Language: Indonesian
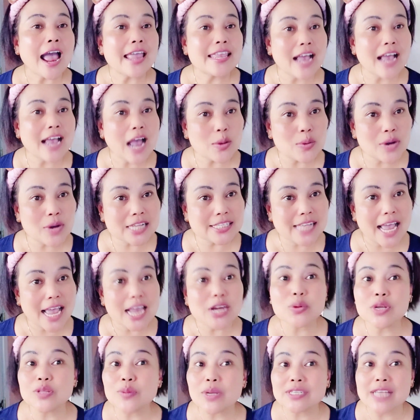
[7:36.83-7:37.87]
yang aku rasain
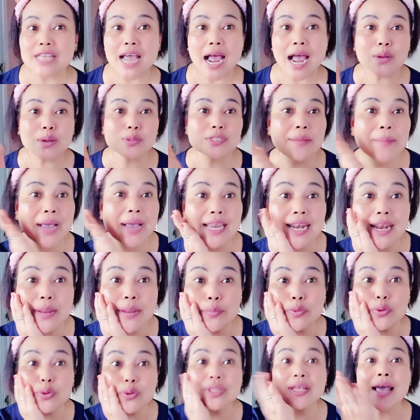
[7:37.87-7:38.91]
kulit wajah aku semakin
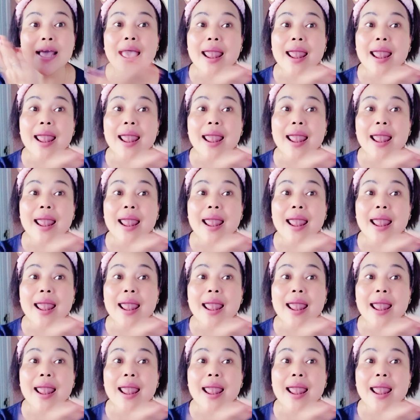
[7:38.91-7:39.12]
lembut,